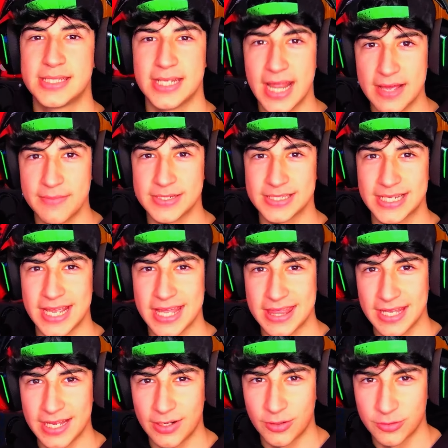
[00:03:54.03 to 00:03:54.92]
Sin nada más que
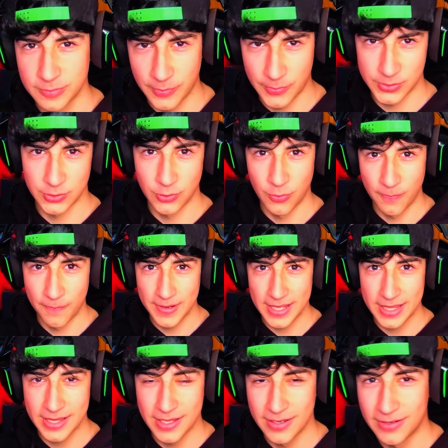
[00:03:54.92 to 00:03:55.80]
decir, nos vemos en un
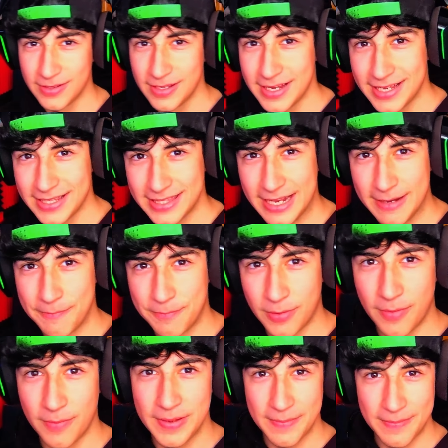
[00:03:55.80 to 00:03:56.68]
vídeo del
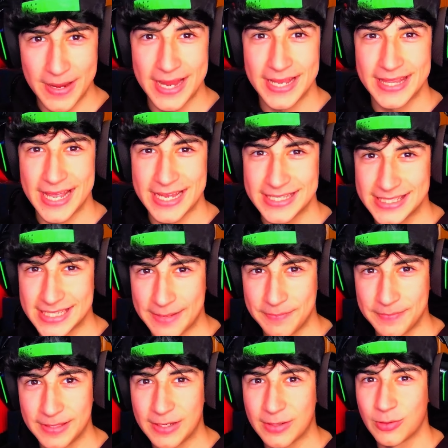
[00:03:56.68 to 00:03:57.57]
Poppy Playtime
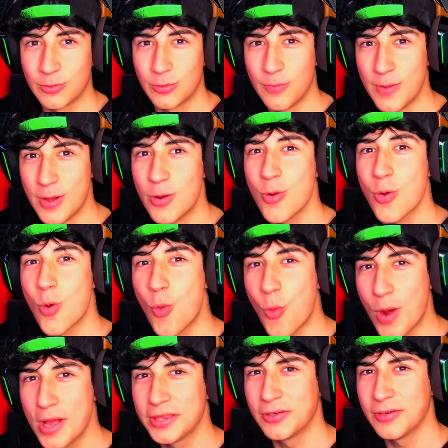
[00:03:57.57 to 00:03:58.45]
Chapter número
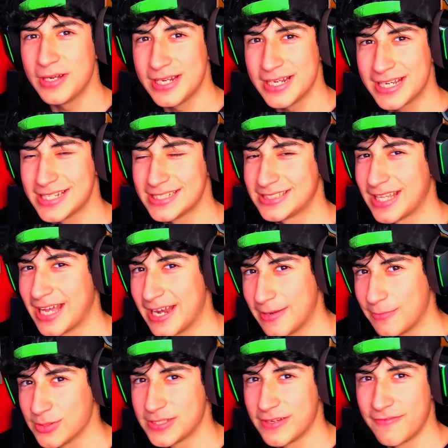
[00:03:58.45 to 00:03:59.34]
4 en el que
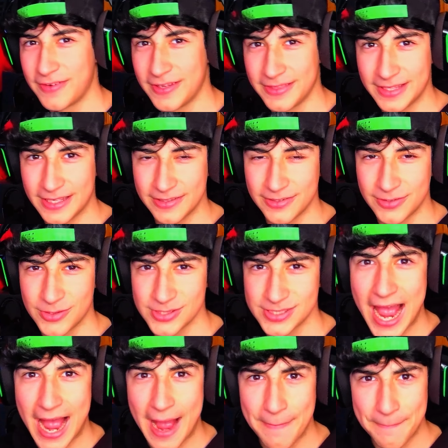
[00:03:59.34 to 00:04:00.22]
estaremos
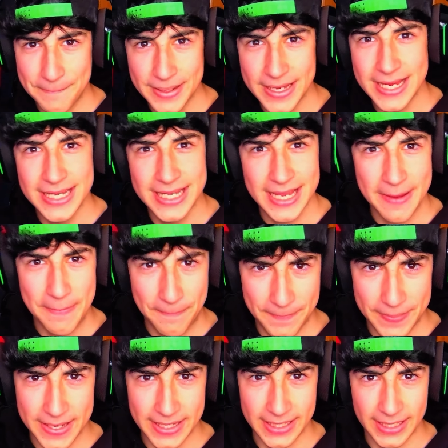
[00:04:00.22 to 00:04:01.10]
enfrentándonos a Piki
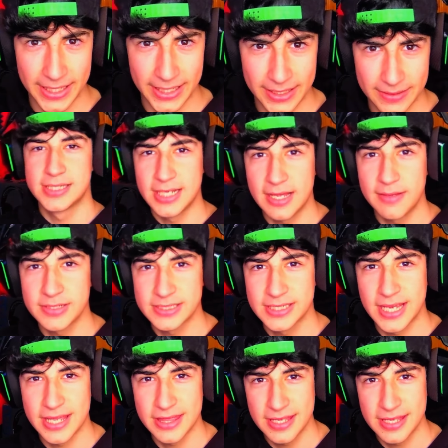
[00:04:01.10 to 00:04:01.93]
Pig. Sin nada más que